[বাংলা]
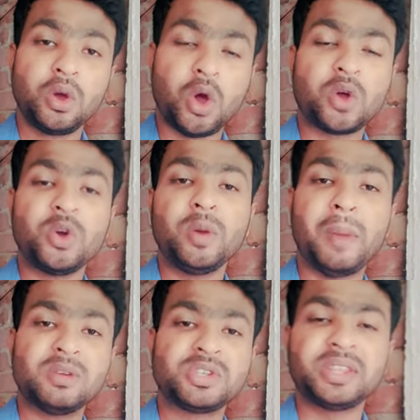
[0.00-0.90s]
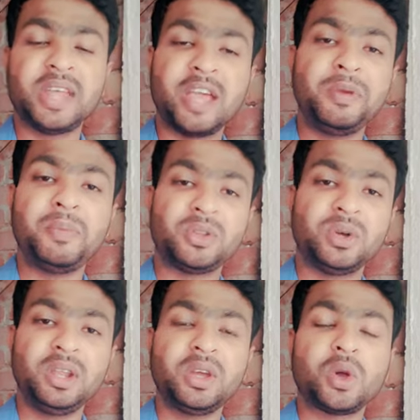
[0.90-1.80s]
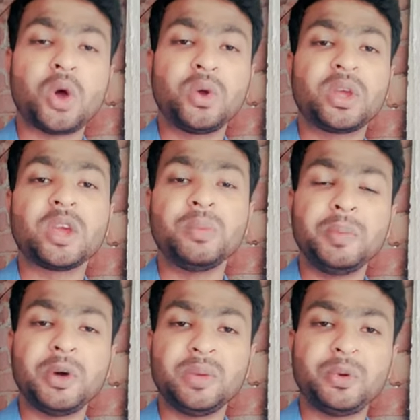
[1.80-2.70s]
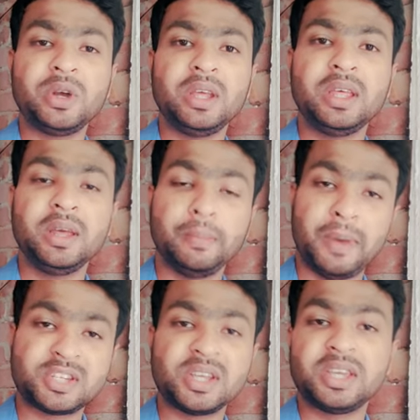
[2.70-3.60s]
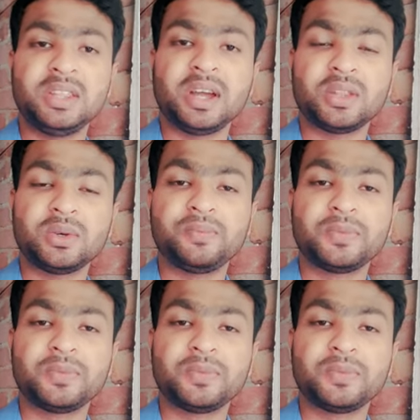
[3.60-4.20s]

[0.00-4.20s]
কখনো মানুষের দায় বিপদ হলে কখনো কেউ বিপদে পড়লে পাশে গিয়ে দাঁড়াতো